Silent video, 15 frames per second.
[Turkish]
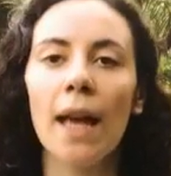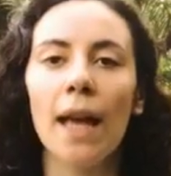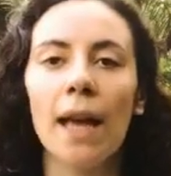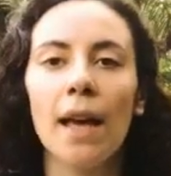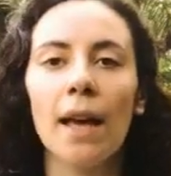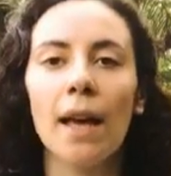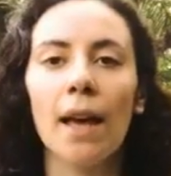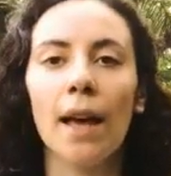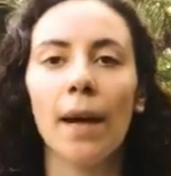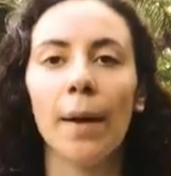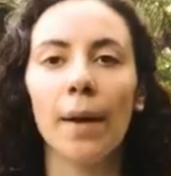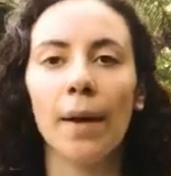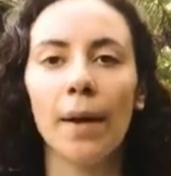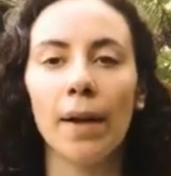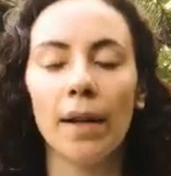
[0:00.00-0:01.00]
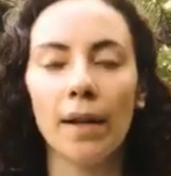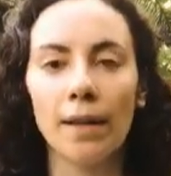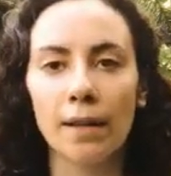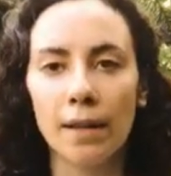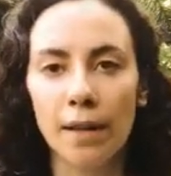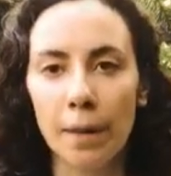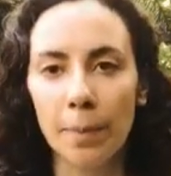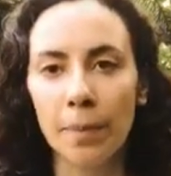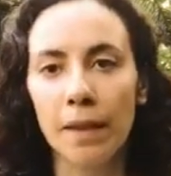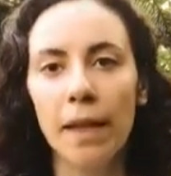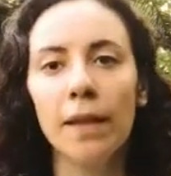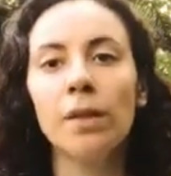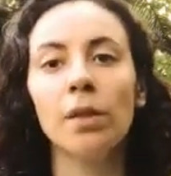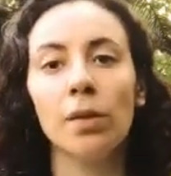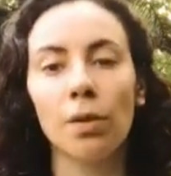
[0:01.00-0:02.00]
E,
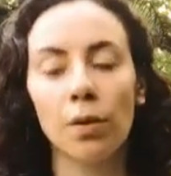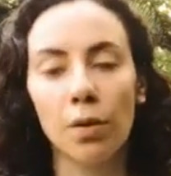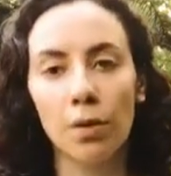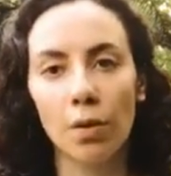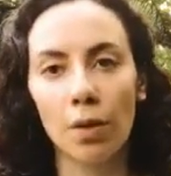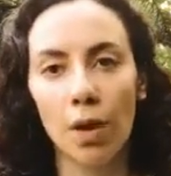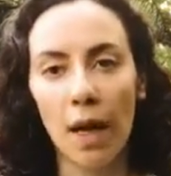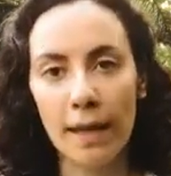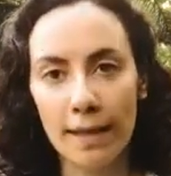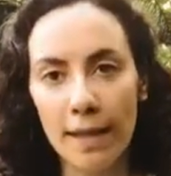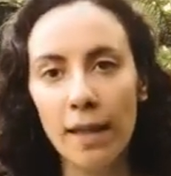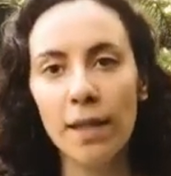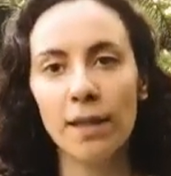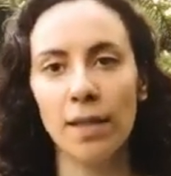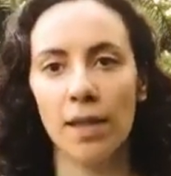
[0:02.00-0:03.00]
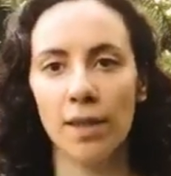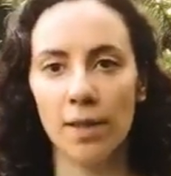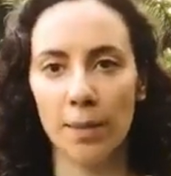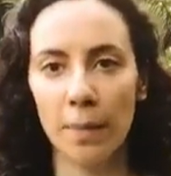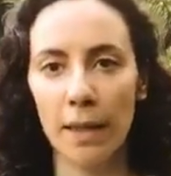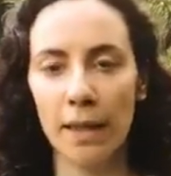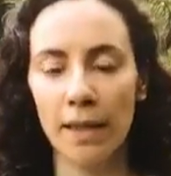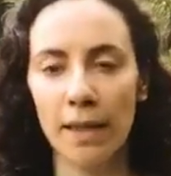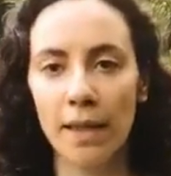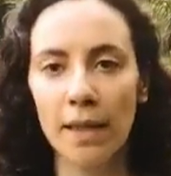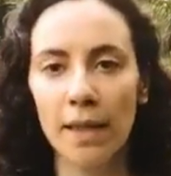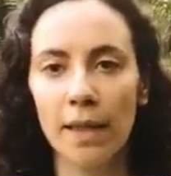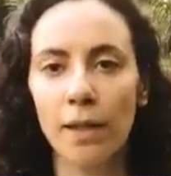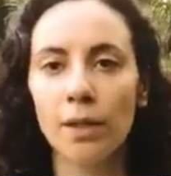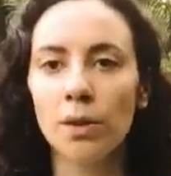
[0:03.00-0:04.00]
yapılan asana çalışmaları
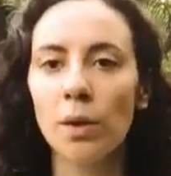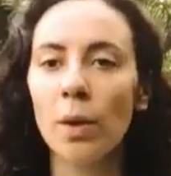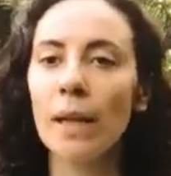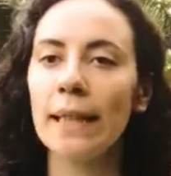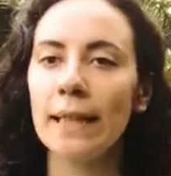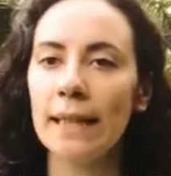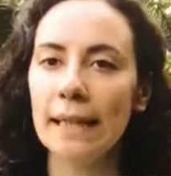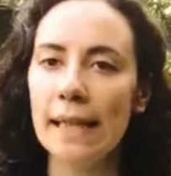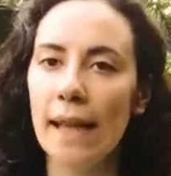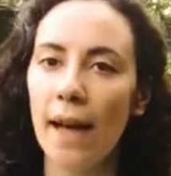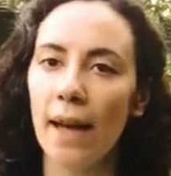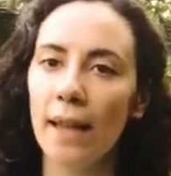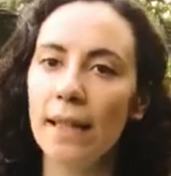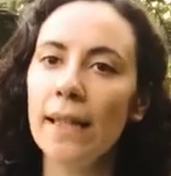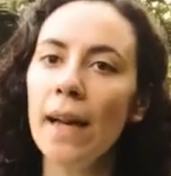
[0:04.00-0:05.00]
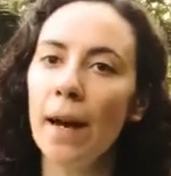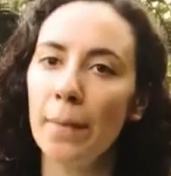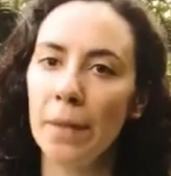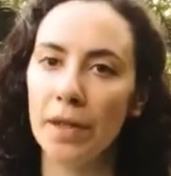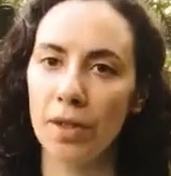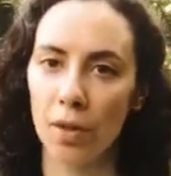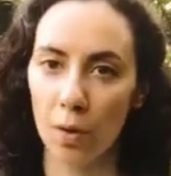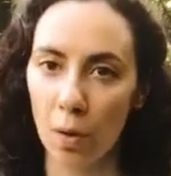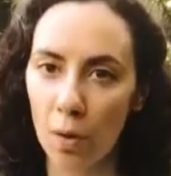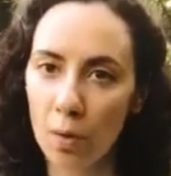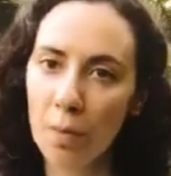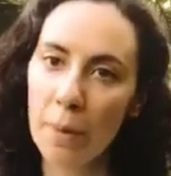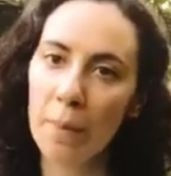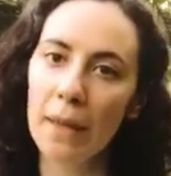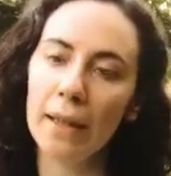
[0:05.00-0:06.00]
yoganın nihai amacı
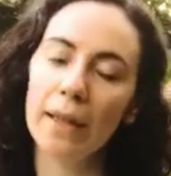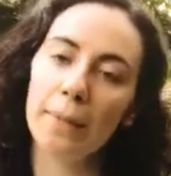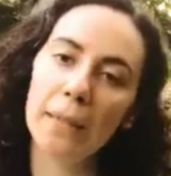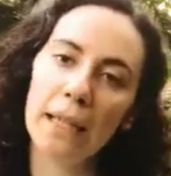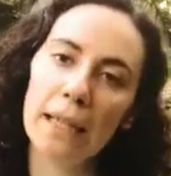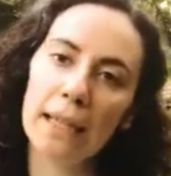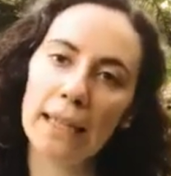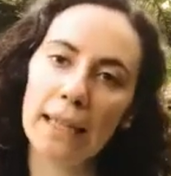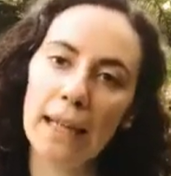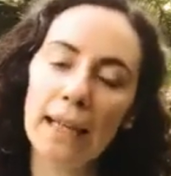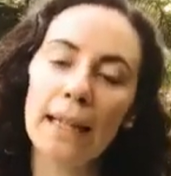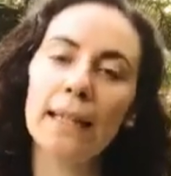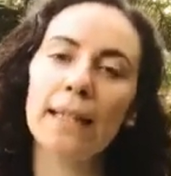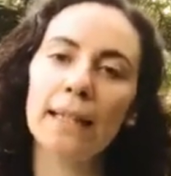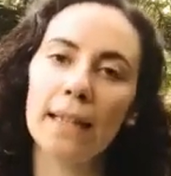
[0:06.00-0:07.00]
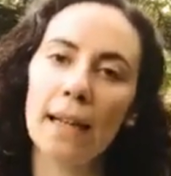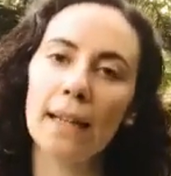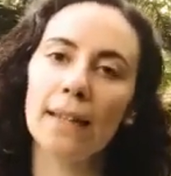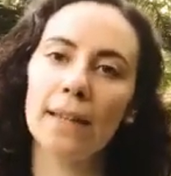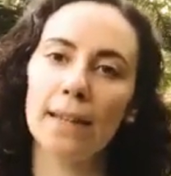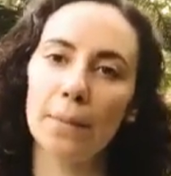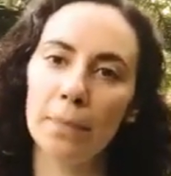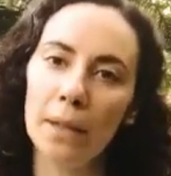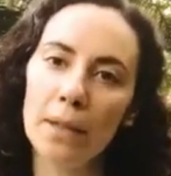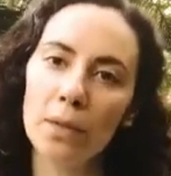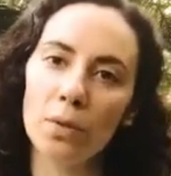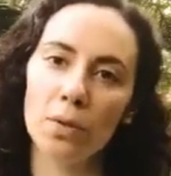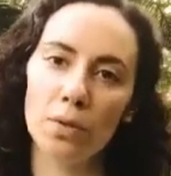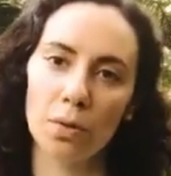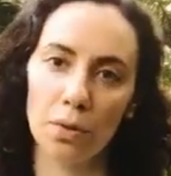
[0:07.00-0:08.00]
olmamakla birlikte sadece bir
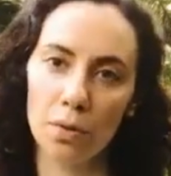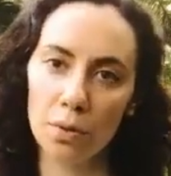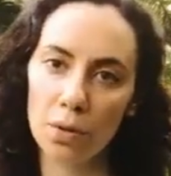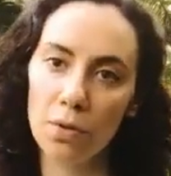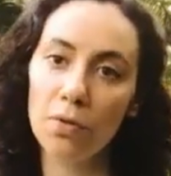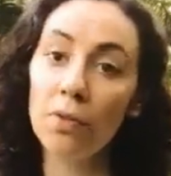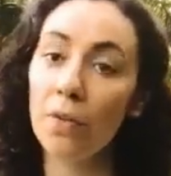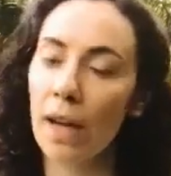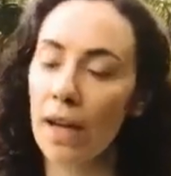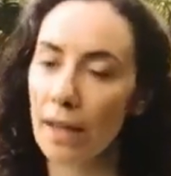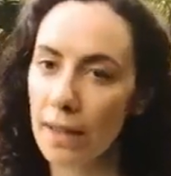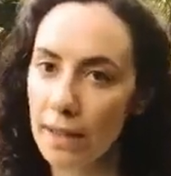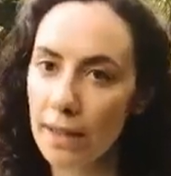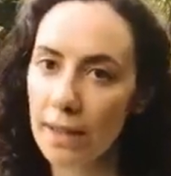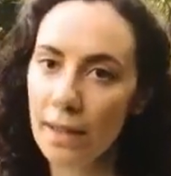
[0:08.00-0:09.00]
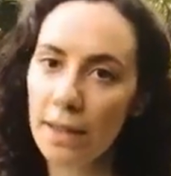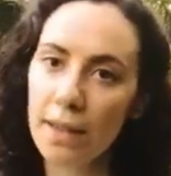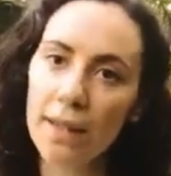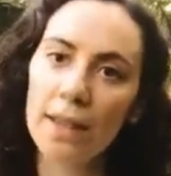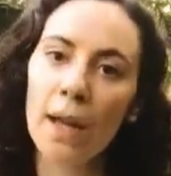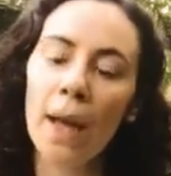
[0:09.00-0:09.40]
küçük uzuv ve aracıdır.